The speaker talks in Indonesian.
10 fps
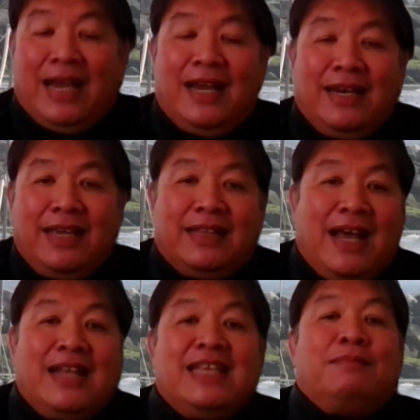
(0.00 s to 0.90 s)
Jangan
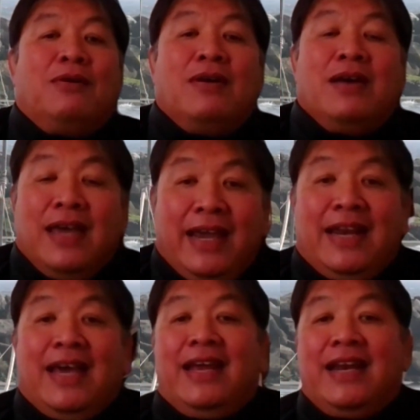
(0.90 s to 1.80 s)
kita hanya mau
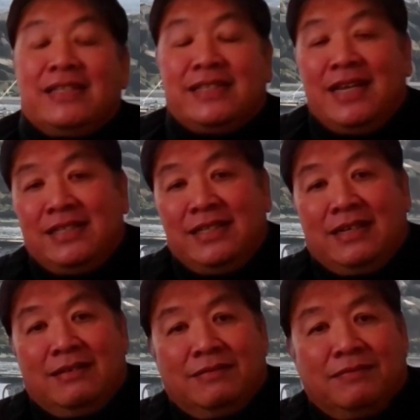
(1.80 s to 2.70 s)
enak-enak
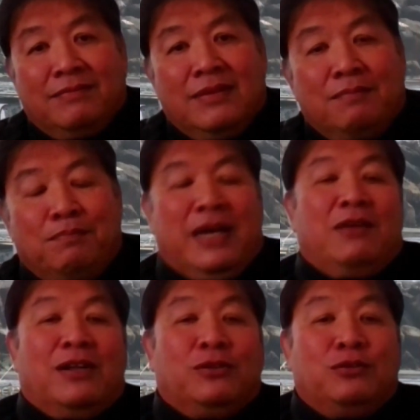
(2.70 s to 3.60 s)
saja.
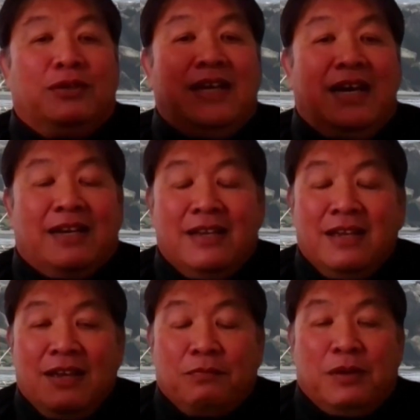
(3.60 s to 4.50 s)
Pada waktu dengar
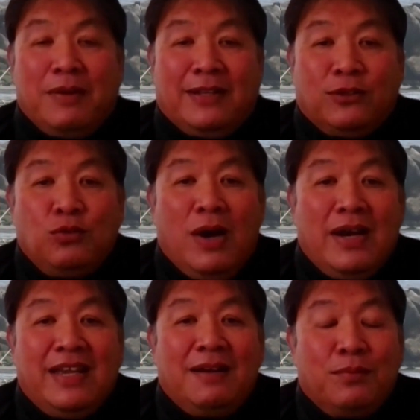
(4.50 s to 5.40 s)
firman
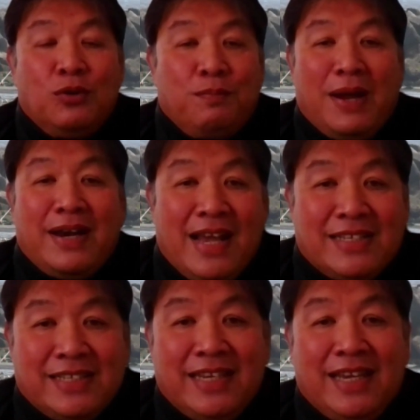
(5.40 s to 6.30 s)
Tuhan yang berupa
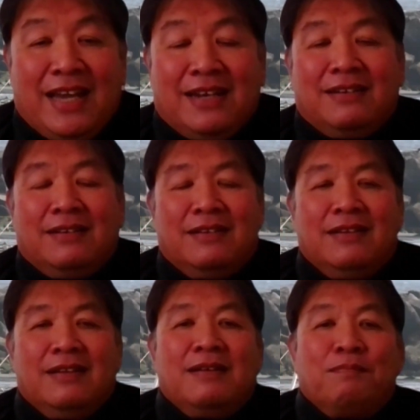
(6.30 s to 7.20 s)
nasihat,
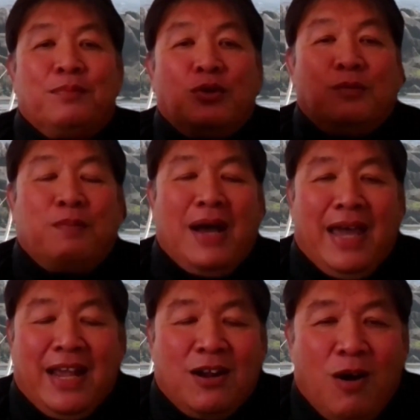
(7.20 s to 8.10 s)

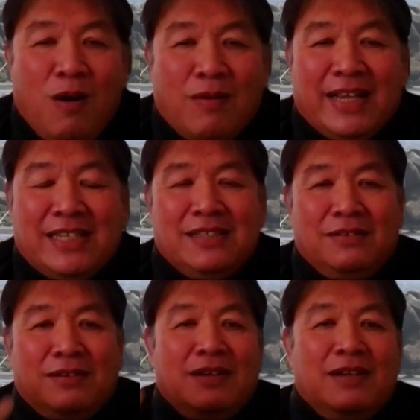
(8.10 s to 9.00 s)
berupa encourage,